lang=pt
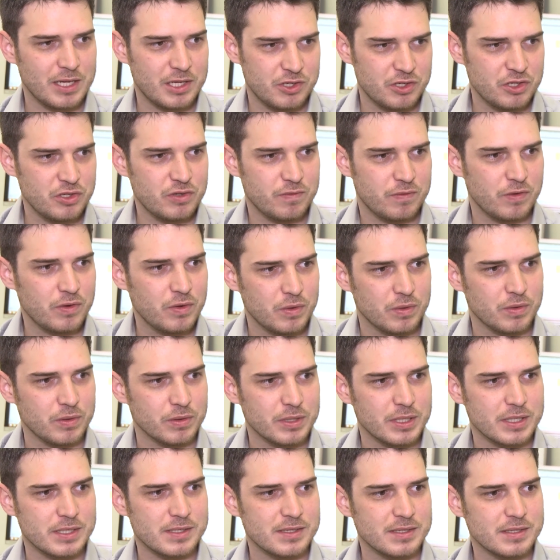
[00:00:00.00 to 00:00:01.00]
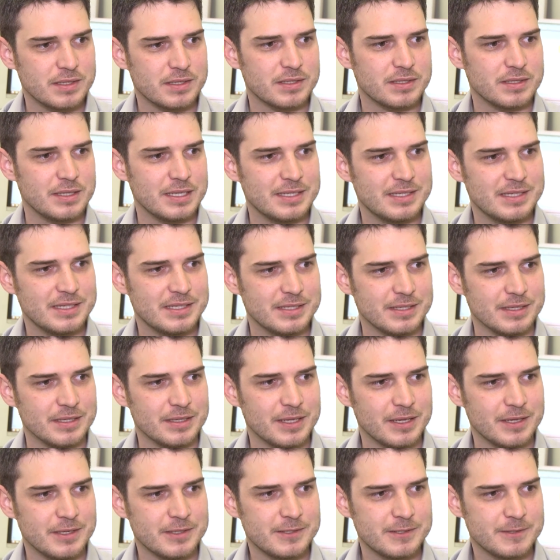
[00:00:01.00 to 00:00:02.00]
e a gente focou nessas, nesses
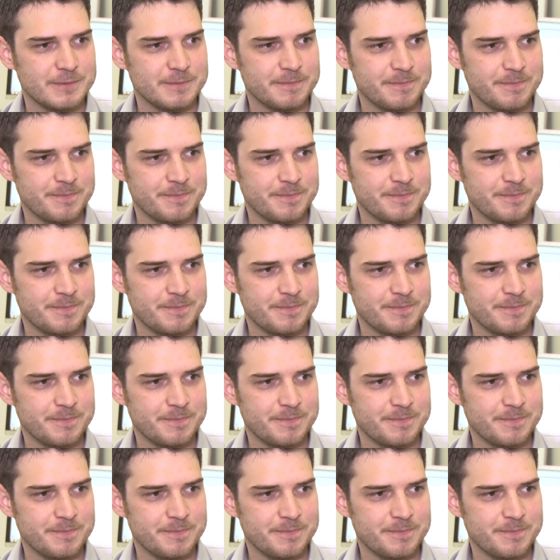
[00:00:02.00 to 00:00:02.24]
itens.